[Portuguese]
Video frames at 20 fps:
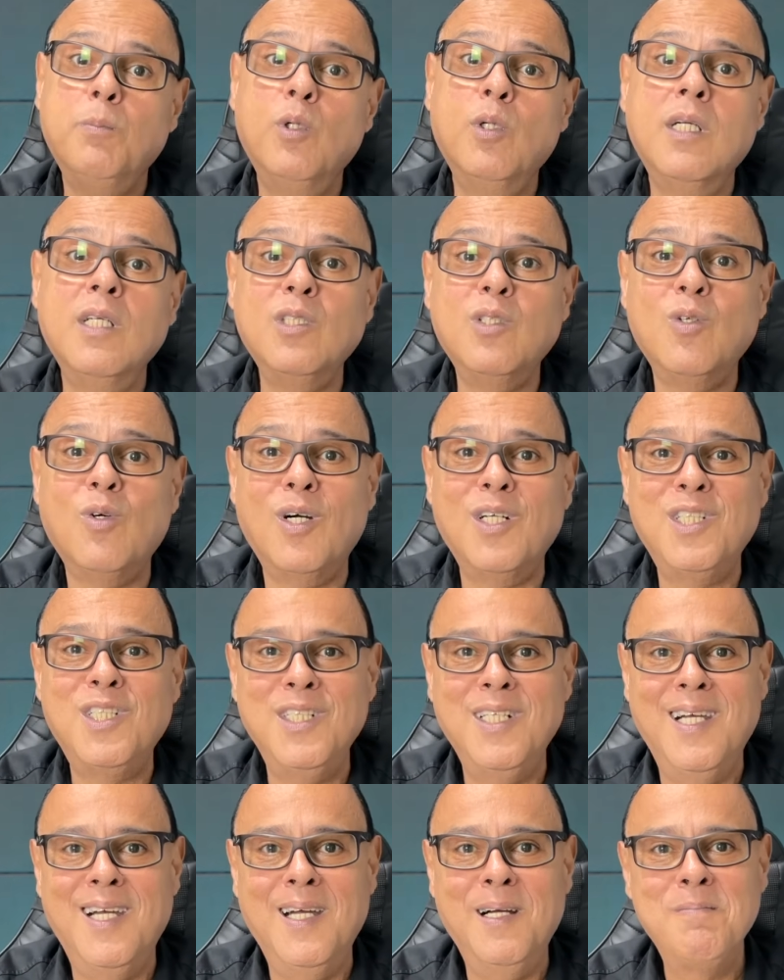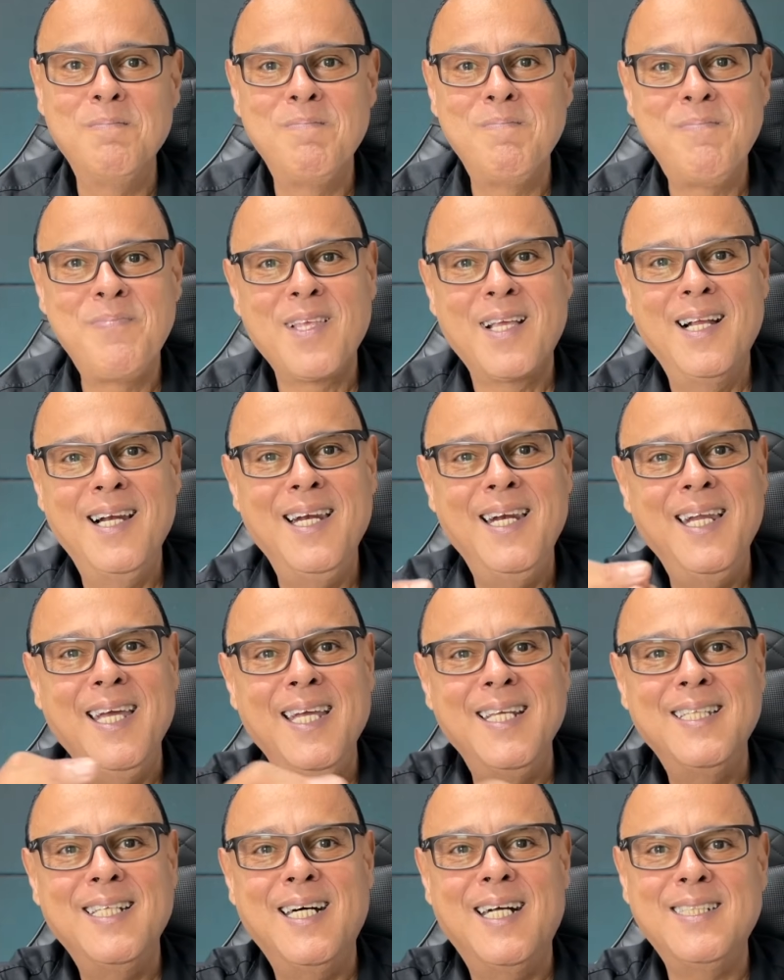porque sorte é
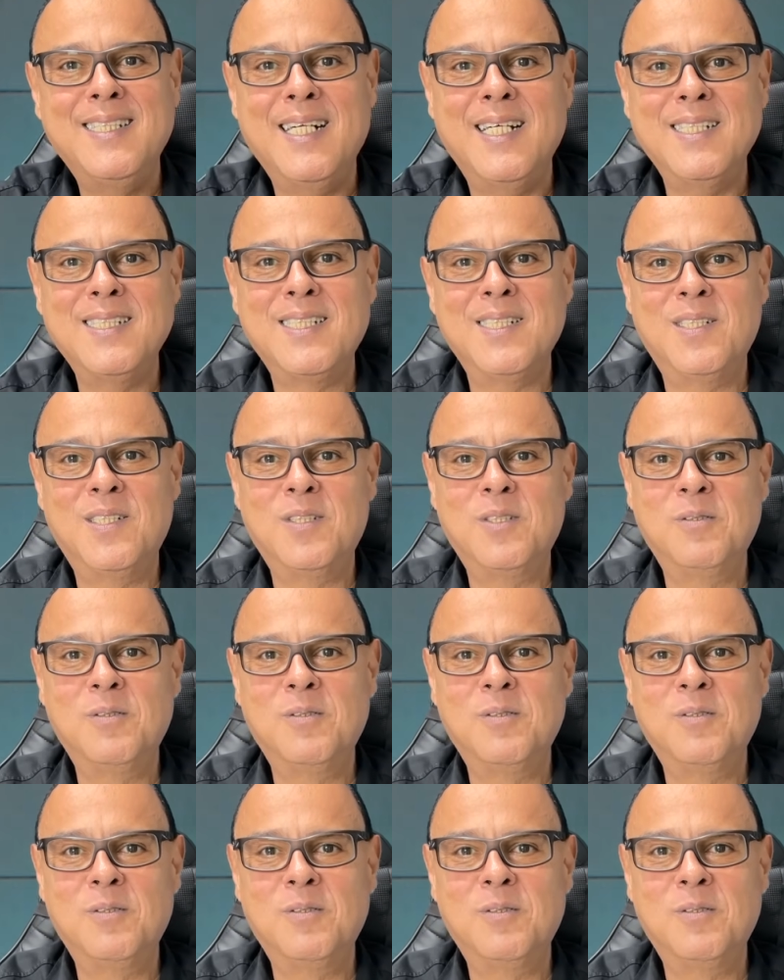lei da atração.